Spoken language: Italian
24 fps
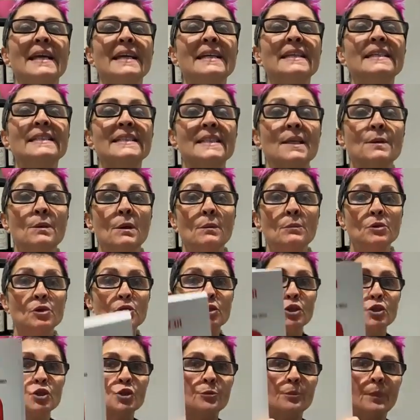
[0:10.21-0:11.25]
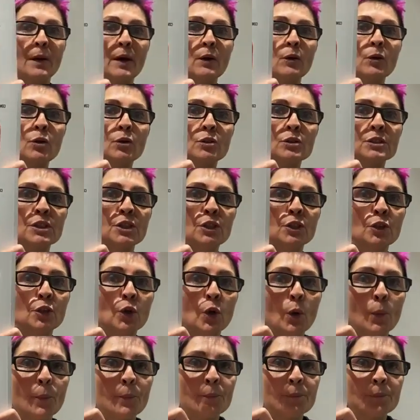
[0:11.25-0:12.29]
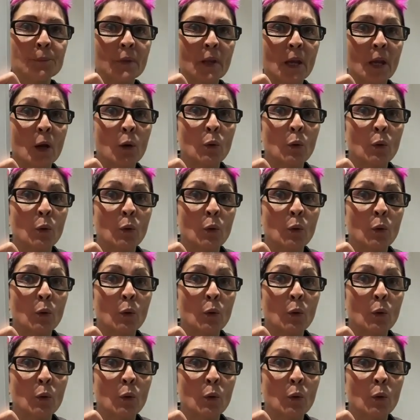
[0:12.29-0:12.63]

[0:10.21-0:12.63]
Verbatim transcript: Insieme al mio socio Paolo ho scritto